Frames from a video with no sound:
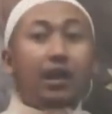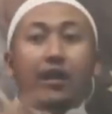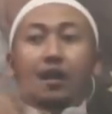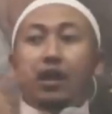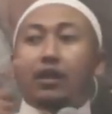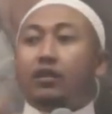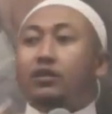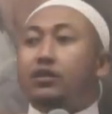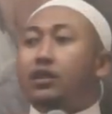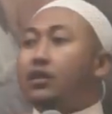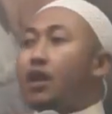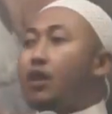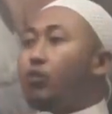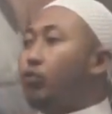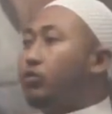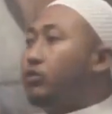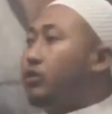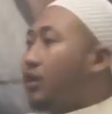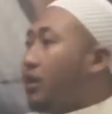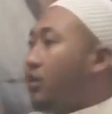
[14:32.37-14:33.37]
Lah ketika
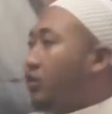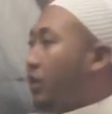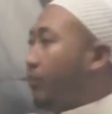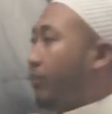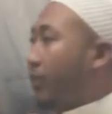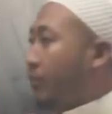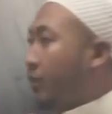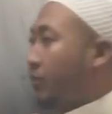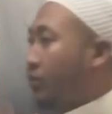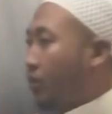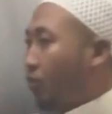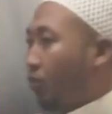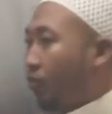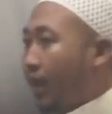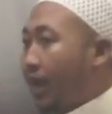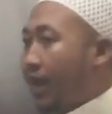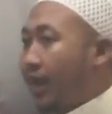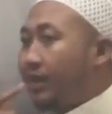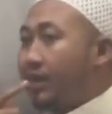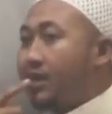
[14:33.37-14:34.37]
kok culun tibik maca
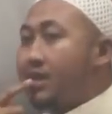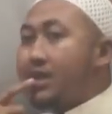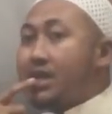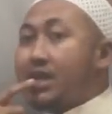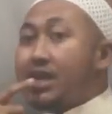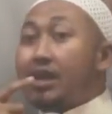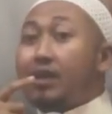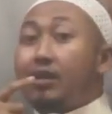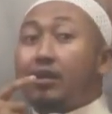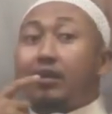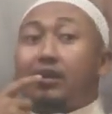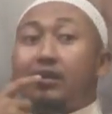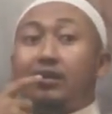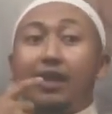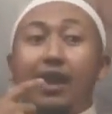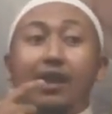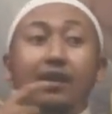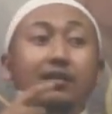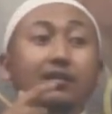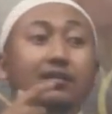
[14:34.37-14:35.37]
Quran,
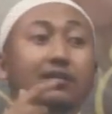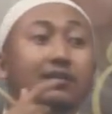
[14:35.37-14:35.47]
tang